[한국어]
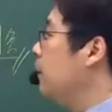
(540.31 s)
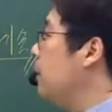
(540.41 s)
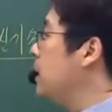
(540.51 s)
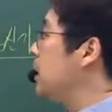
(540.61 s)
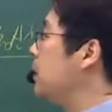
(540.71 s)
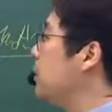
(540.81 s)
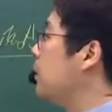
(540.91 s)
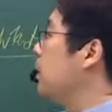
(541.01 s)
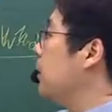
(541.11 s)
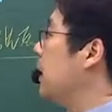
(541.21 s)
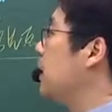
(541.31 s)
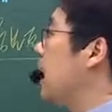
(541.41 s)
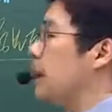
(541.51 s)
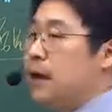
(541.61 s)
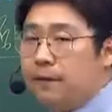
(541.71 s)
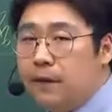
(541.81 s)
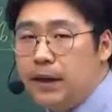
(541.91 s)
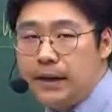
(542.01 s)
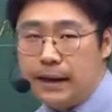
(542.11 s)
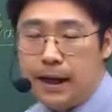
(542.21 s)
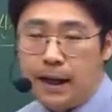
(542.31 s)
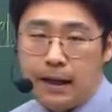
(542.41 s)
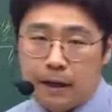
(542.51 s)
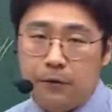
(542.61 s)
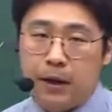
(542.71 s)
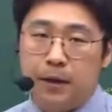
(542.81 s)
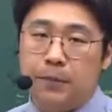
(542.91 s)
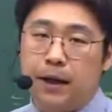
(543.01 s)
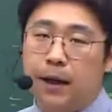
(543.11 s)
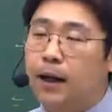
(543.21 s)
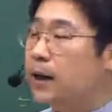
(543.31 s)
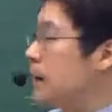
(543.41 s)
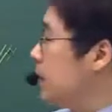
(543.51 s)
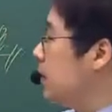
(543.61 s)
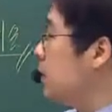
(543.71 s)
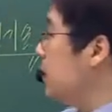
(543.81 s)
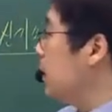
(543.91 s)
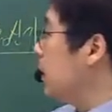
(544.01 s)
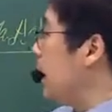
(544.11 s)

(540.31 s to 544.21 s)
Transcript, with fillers: 폴리스를 우리가 뭐냐면 다이나폴리스다 라고 얘기를 합니다. 여기서 말하는